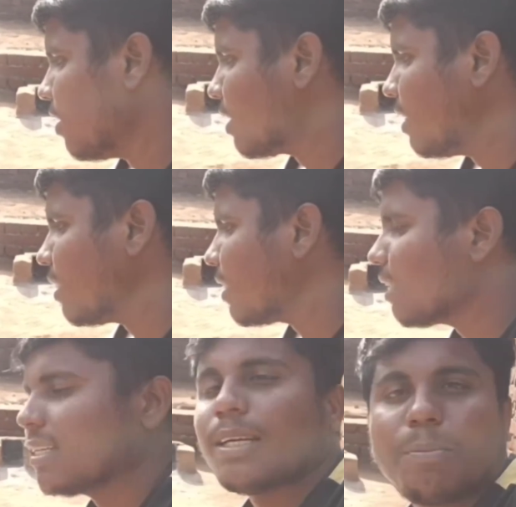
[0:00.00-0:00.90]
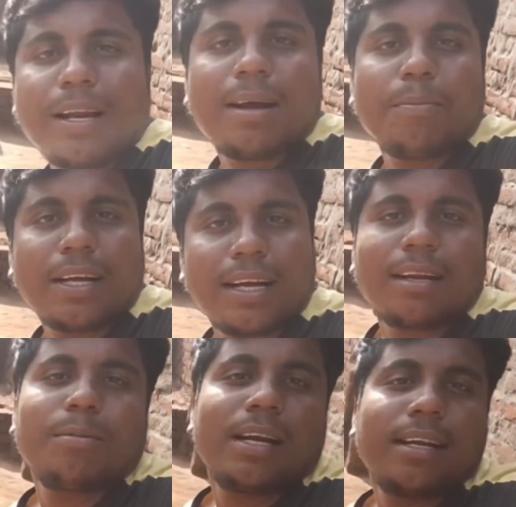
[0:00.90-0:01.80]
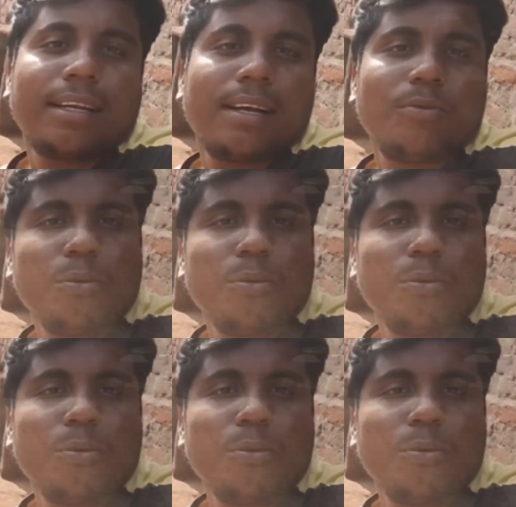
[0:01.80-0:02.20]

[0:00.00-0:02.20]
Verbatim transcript: और किनका किनका सपना अपना घर बनाने का